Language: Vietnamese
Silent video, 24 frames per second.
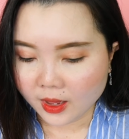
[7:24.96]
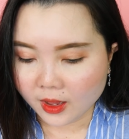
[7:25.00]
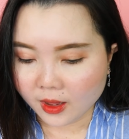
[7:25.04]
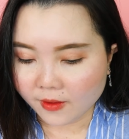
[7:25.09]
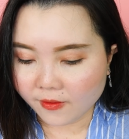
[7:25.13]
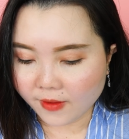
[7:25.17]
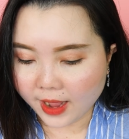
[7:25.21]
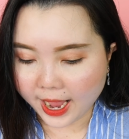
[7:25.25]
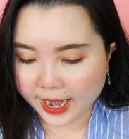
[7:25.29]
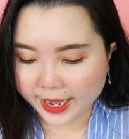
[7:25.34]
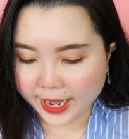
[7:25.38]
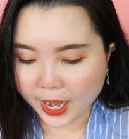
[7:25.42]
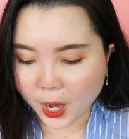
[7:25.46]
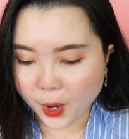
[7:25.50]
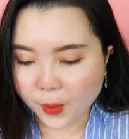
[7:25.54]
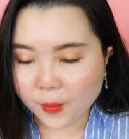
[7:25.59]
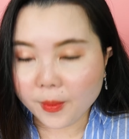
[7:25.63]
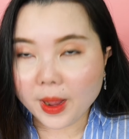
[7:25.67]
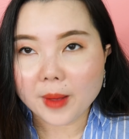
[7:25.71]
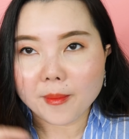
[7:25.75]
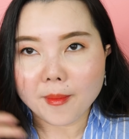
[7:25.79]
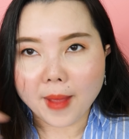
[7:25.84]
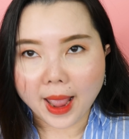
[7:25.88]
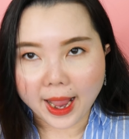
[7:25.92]
và nếu
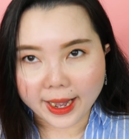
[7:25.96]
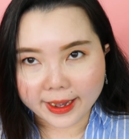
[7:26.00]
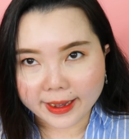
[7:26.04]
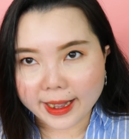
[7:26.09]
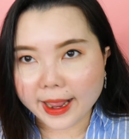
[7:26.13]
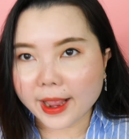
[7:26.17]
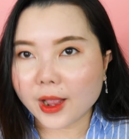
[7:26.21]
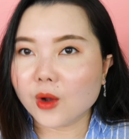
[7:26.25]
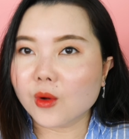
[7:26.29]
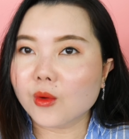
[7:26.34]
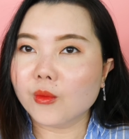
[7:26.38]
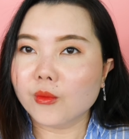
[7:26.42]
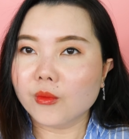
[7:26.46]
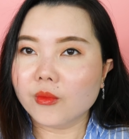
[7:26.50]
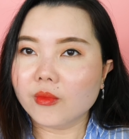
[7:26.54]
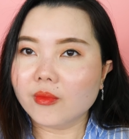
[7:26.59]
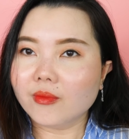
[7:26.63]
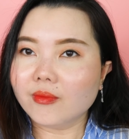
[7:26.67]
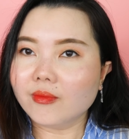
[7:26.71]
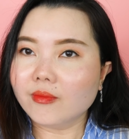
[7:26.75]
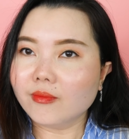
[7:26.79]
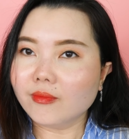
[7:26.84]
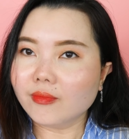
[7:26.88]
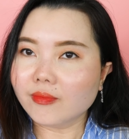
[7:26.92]
mà bạn nào
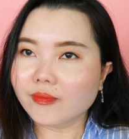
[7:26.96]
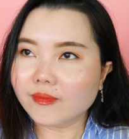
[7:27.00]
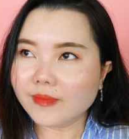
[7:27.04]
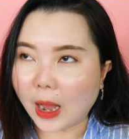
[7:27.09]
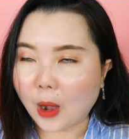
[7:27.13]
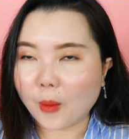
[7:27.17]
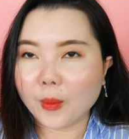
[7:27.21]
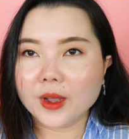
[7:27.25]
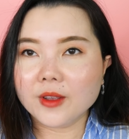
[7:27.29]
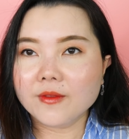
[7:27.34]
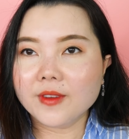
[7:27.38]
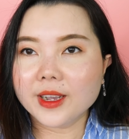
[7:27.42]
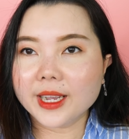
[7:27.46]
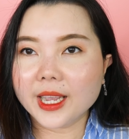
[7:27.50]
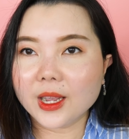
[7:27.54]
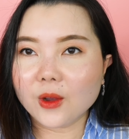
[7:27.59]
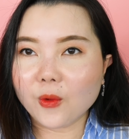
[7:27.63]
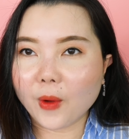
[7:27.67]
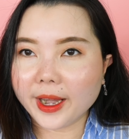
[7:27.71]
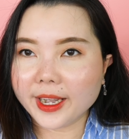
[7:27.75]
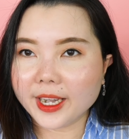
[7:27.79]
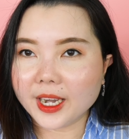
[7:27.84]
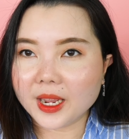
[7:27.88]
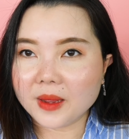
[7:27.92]
đồng ý với cái
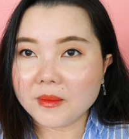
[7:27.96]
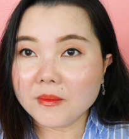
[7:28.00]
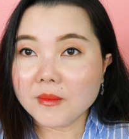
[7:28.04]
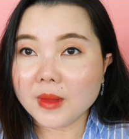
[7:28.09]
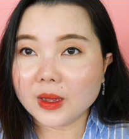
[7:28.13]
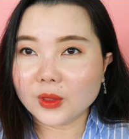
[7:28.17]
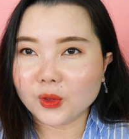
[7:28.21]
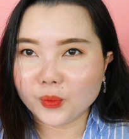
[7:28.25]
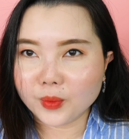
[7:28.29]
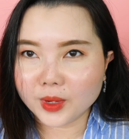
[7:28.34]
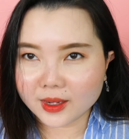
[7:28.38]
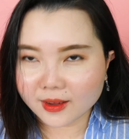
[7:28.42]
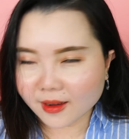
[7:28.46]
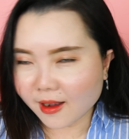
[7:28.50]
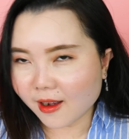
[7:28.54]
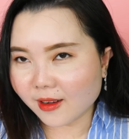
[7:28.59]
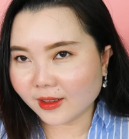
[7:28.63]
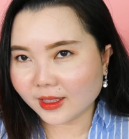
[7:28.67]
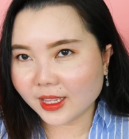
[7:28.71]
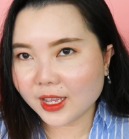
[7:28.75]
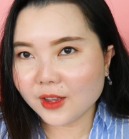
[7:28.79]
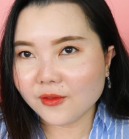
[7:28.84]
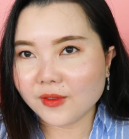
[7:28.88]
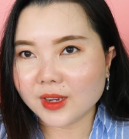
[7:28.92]
quan điểm mà tụi mình
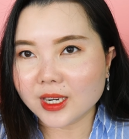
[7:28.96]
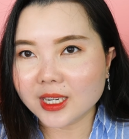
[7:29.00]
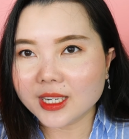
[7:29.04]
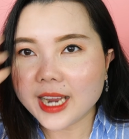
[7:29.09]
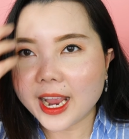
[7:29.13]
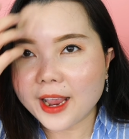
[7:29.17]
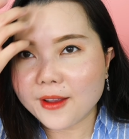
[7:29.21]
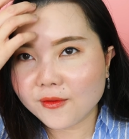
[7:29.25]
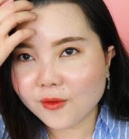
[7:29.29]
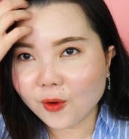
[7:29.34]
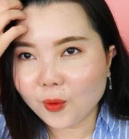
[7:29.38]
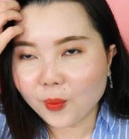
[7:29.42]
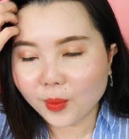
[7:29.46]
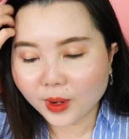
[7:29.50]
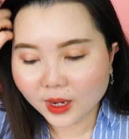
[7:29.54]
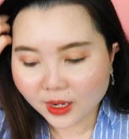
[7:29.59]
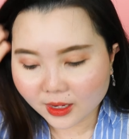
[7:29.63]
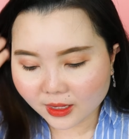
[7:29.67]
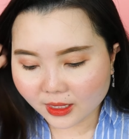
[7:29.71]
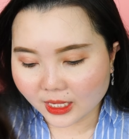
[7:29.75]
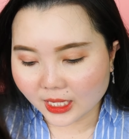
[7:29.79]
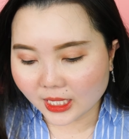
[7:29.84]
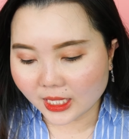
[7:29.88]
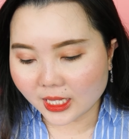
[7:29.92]
cần thiết phải shape vùng
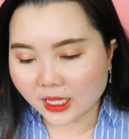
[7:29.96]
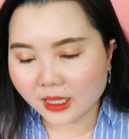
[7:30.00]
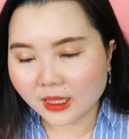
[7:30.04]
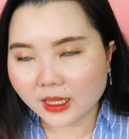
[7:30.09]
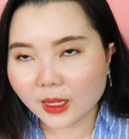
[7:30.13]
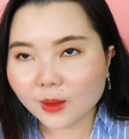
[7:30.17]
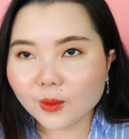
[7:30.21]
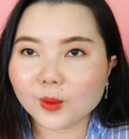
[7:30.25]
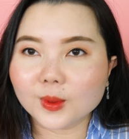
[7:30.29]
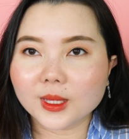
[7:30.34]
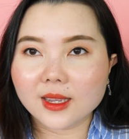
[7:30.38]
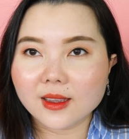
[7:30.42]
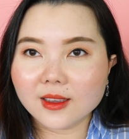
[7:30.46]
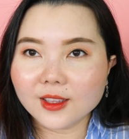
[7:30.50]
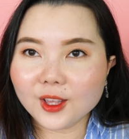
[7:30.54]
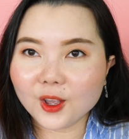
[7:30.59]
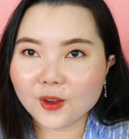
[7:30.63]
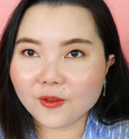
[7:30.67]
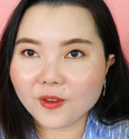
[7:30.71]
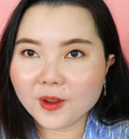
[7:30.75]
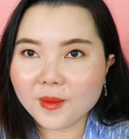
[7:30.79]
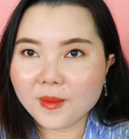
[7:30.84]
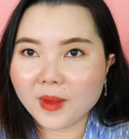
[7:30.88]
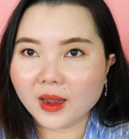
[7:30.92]
kính thì Chinh tiếp tục sẽ giới
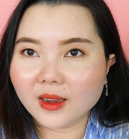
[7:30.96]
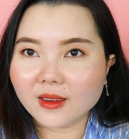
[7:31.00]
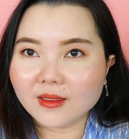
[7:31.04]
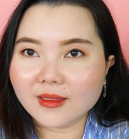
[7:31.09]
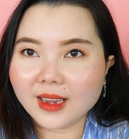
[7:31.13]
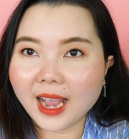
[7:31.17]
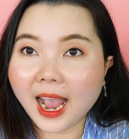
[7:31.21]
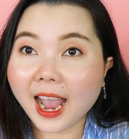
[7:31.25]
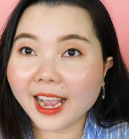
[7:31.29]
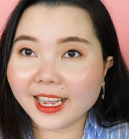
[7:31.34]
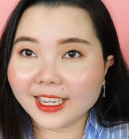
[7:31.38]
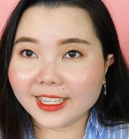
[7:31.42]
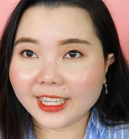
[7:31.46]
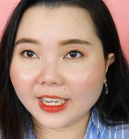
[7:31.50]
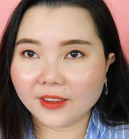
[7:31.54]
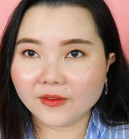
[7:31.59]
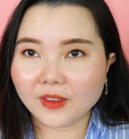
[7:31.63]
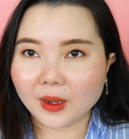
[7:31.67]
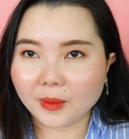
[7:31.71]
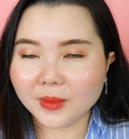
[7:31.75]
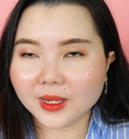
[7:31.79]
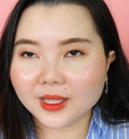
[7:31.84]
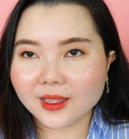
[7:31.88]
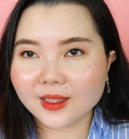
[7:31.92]
thiệu với mọi người hai cái sản
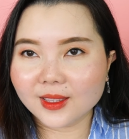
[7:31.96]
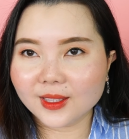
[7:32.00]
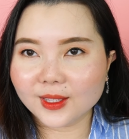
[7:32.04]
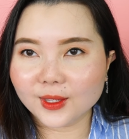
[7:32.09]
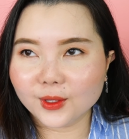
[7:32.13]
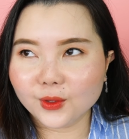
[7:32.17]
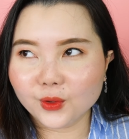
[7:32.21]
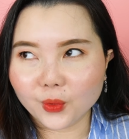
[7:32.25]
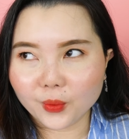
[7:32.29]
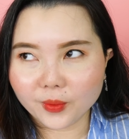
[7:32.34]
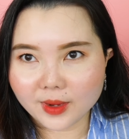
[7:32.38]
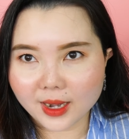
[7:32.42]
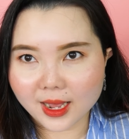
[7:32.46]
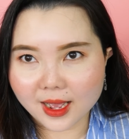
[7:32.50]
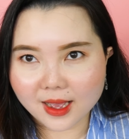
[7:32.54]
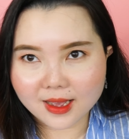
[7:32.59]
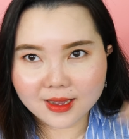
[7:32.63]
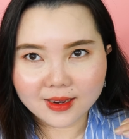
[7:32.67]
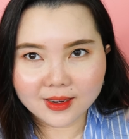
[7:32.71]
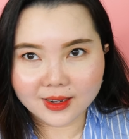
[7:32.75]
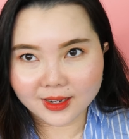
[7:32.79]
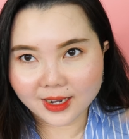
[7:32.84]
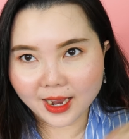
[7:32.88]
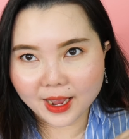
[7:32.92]
phẩm mà Chinh sử dụng
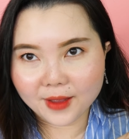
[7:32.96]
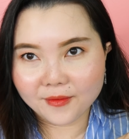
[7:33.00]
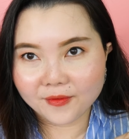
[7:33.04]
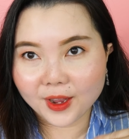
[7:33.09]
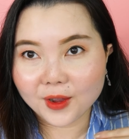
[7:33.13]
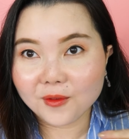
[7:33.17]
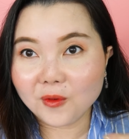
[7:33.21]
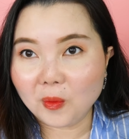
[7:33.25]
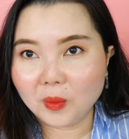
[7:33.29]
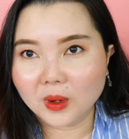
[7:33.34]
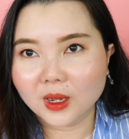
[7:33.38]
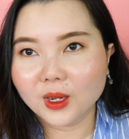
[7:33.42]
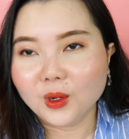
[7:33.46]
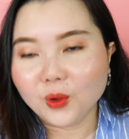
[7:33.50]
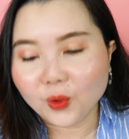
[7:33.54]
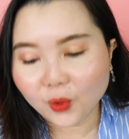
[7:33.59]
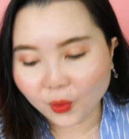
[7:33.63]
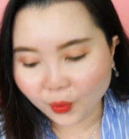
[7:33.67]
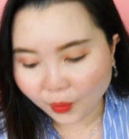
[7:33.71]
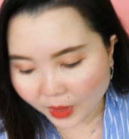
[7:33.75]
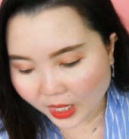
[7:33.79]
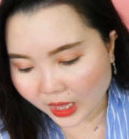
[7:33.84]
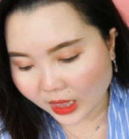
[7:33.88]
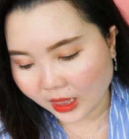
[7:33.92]
để shape cái vùng kính
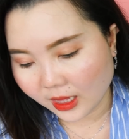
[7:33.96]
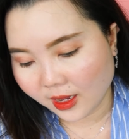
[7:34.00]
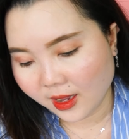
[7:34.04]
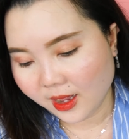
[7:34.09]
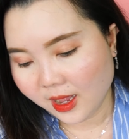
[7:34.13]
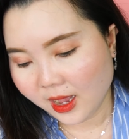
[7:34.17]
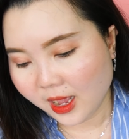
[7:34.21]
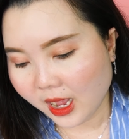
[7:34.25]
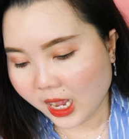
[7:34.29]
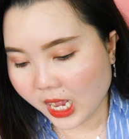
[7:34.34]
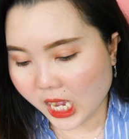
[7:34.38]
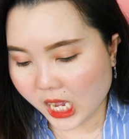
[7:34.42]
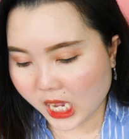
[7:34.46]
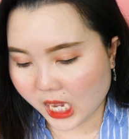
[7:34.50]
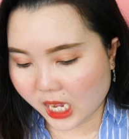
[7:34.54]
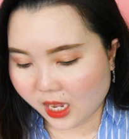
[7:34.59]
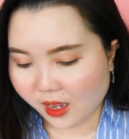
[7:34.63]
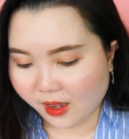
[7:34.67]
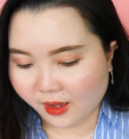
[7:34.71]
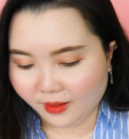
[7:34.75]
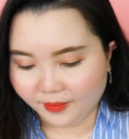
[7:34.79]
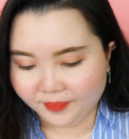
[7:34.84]
của mình à,